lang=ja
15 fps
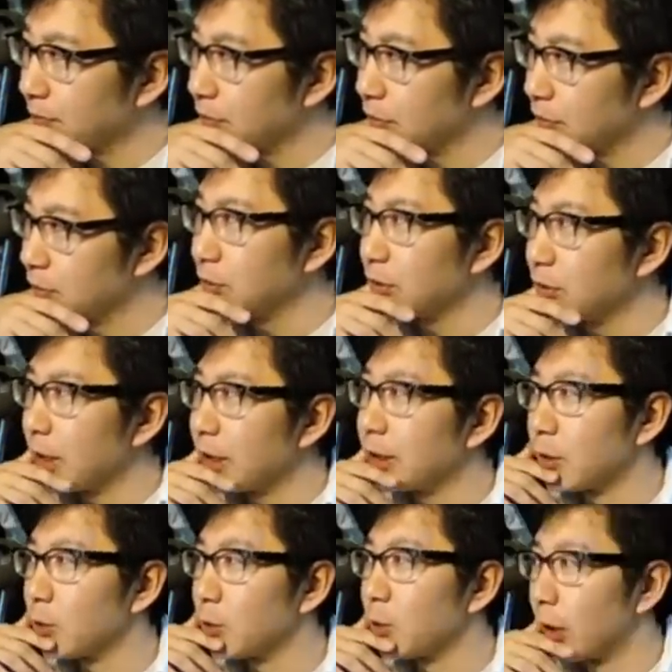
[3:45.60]
作ってないです
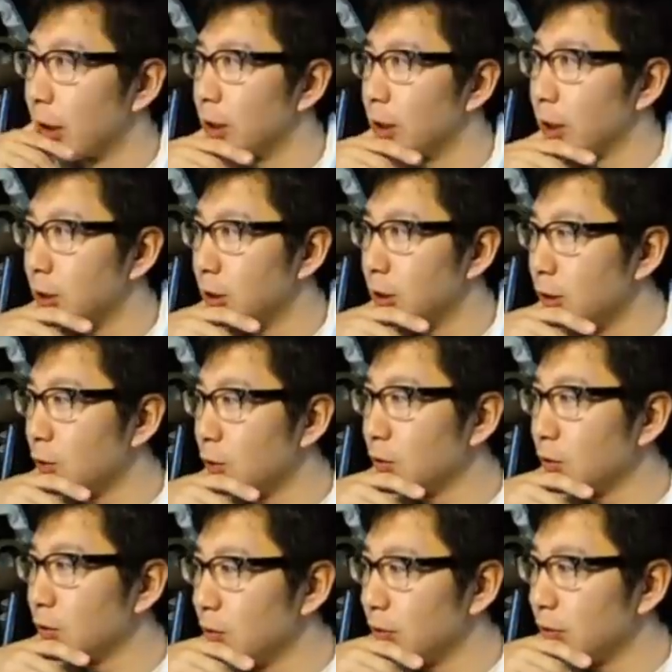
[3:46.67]
ね、これ。
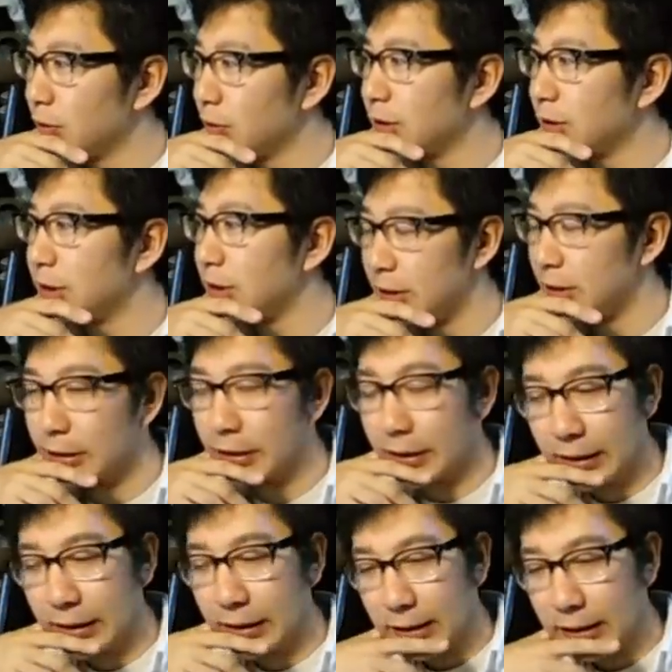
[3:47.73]
レトルトだし、
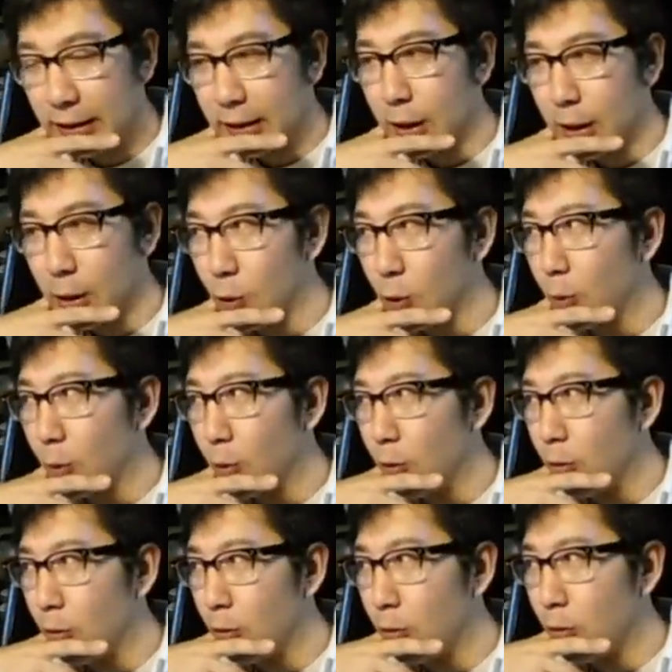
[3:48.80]
あの、
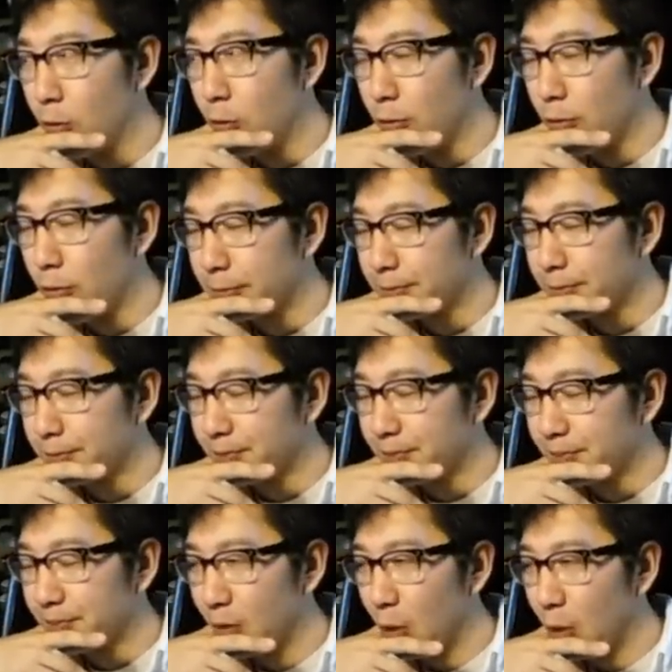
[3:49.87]

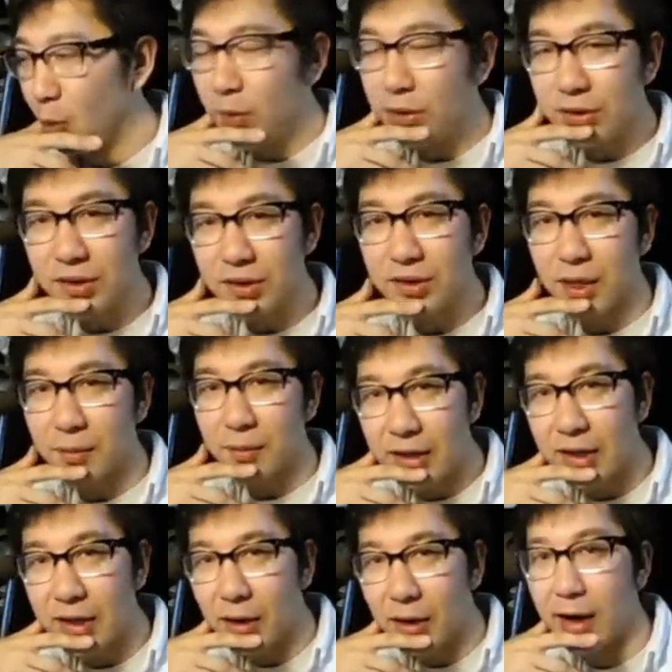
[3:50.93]
思いついたまで
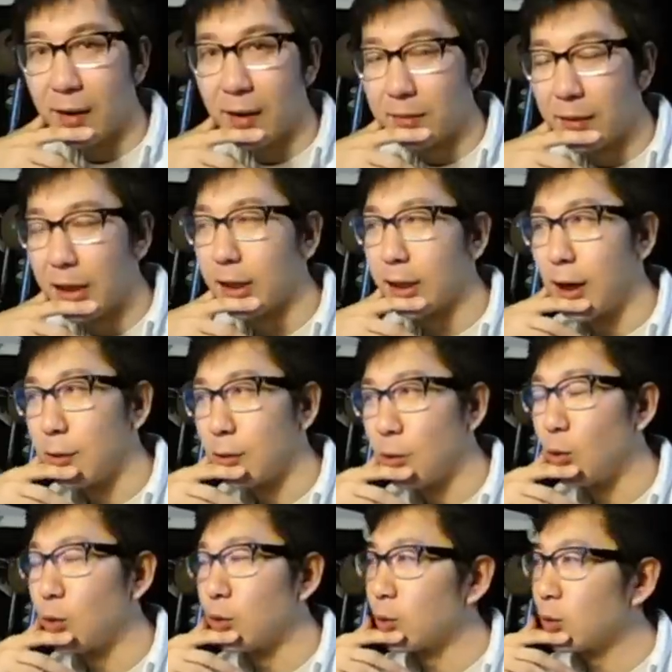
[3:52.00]
は、なんかこ
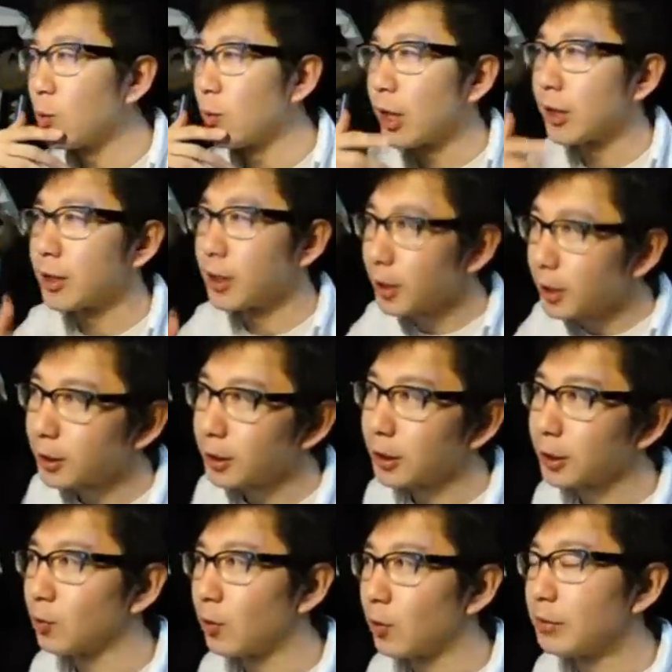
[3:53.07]
ういうこともやってね、なん
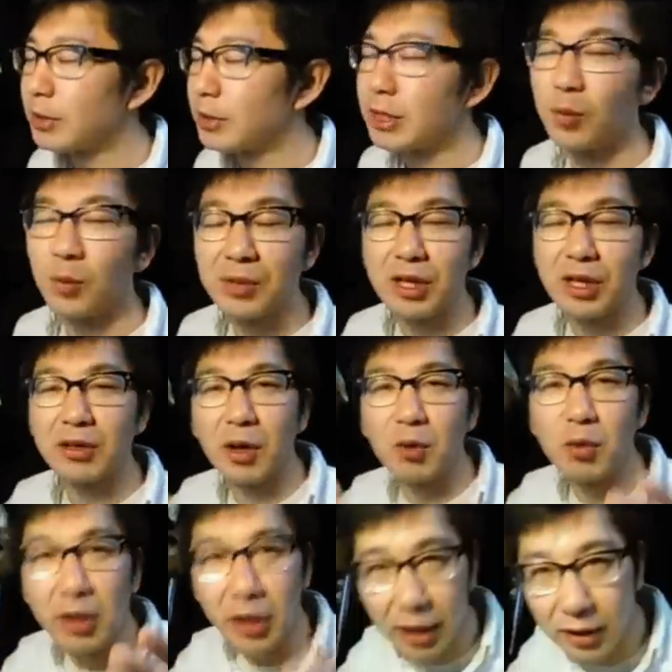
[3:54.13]
かまあみんなも見てるだろう
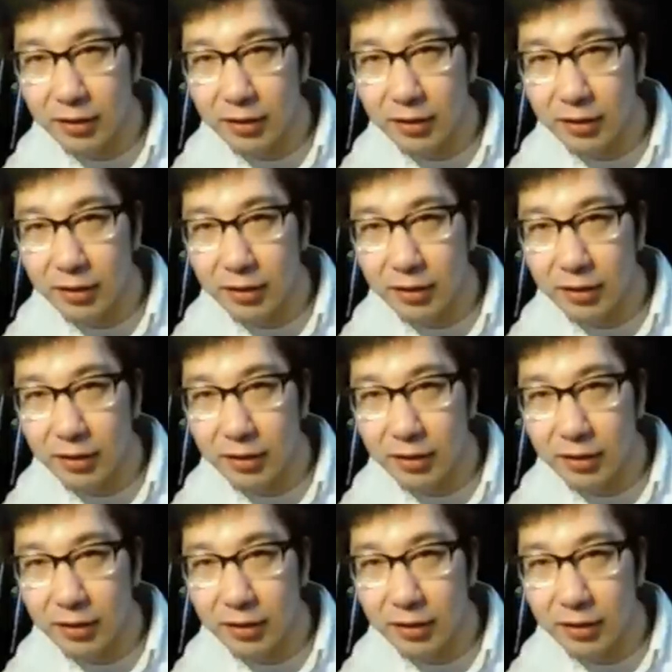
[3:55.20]
から、